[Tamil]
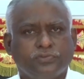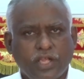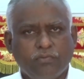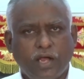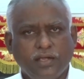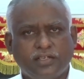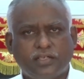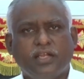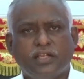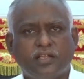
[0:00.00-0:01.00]
என்
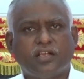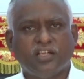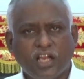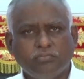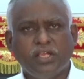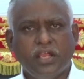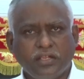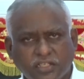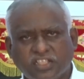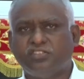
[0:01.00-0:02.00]
வாழ்க்கையில் இருக்கிற நன்மையை
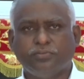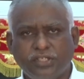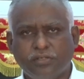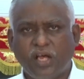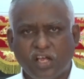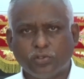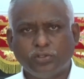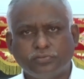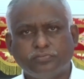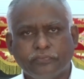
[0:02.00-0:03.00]
எடுத்து
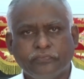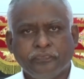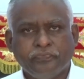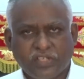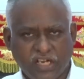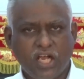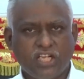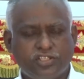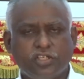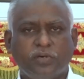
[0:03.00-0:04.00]
விடுவாரோ என்
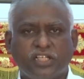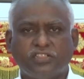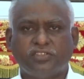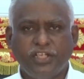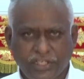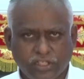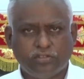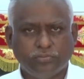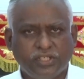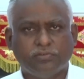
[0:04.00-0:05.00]
ஆசீர்வாதத்தை
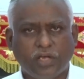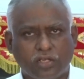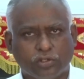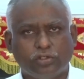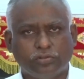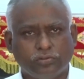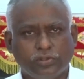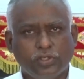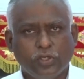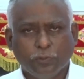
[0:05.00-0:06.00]
எடுத்து விடுவாரோ
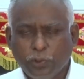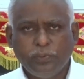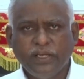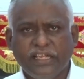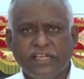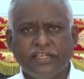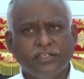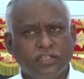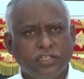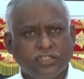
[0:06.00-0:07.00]
ஒருவேளை
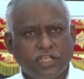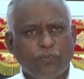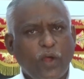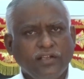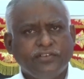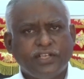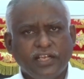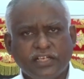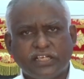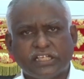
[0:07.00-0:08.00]
என்
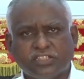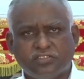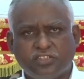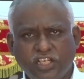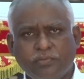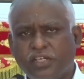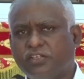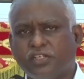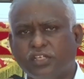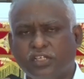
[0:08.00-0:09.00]
வாழ்க்கையில் இருக்கிற
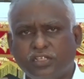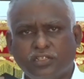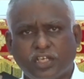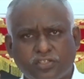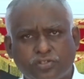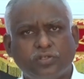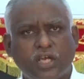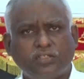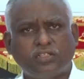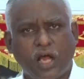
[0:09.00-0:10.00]
தீமைக்கு
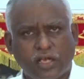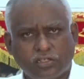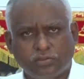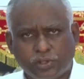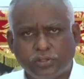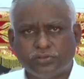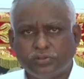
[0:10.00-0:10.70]
இயேசுதான் காரணமோ